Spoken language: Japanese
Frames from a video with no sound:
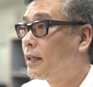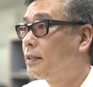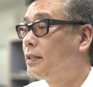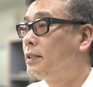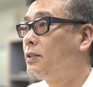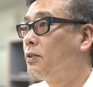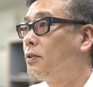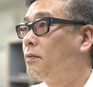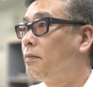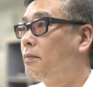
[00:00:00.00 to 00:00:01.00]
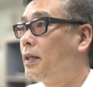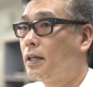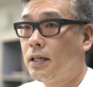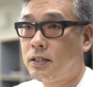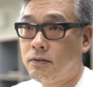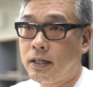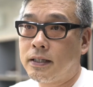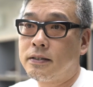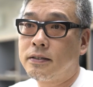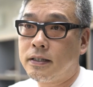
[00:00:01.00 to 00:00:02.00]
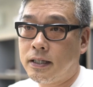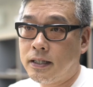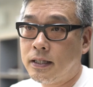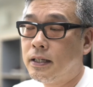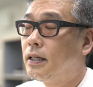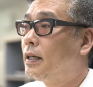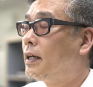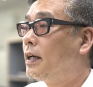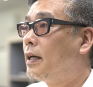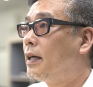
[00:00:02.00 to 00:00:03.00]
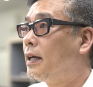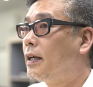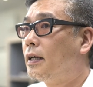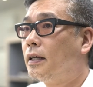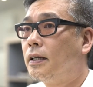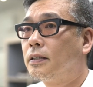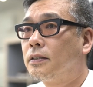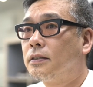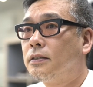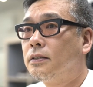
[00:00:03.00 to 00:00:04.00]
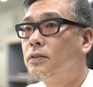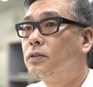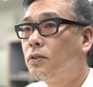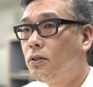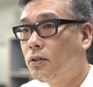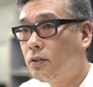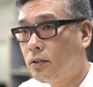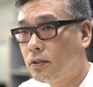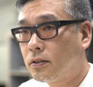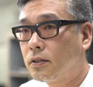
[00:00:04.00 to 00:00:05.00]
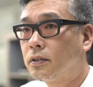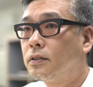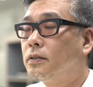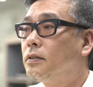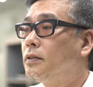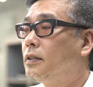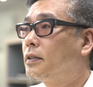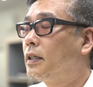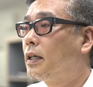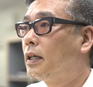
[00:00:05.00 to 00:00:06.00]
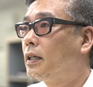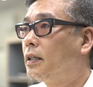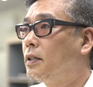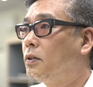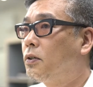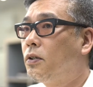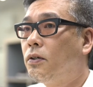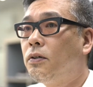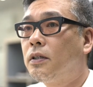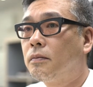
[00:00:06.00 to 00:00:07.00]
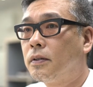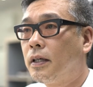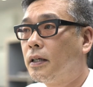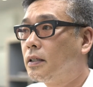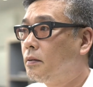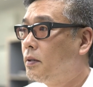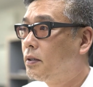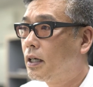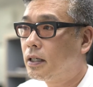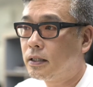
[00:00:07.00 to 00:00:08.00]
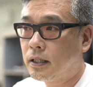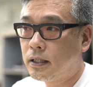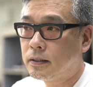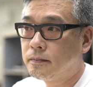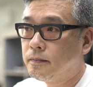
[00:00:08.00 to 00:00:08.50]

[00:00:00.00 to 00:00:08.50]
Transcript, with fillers: 自信をみなぎらせるわけですしね。えー、そういうことです、はい、ですから何事においてもね日々のやはりね